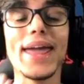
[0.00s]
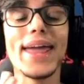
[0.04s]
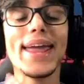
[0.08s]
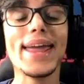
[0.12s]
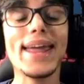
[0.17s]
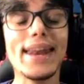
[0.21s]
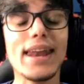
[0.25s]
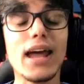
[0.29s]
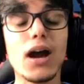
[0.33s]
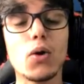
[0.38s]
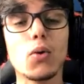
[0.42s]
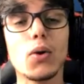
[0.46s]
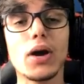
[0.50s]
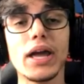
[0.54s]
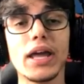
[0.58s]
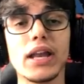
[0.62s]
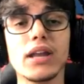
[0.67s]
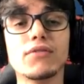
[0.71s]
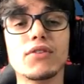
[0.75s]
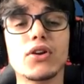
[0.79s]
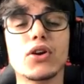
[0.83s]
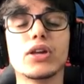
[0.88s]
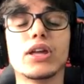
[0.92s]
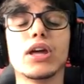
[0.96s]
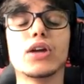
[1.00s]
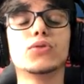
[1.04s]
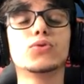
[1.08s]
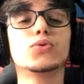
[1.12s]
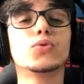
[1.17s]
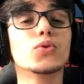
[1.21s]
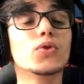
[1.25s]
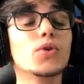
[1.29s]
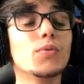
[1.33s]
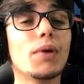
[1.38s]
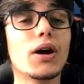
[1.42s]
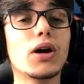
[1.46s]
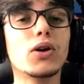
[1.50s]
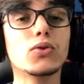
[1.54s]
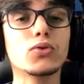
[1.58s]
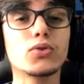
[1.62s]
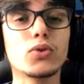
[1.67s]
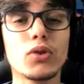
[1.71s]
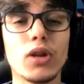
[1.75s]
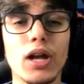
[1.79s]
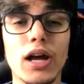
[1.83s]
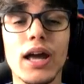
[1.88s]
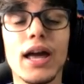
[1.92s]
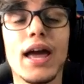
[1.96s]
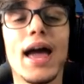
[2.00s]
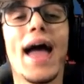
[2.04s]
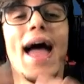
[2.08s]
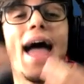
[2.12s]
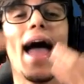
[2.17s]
N-A-U-A-N, velho, que é tudo em maiúscula, né?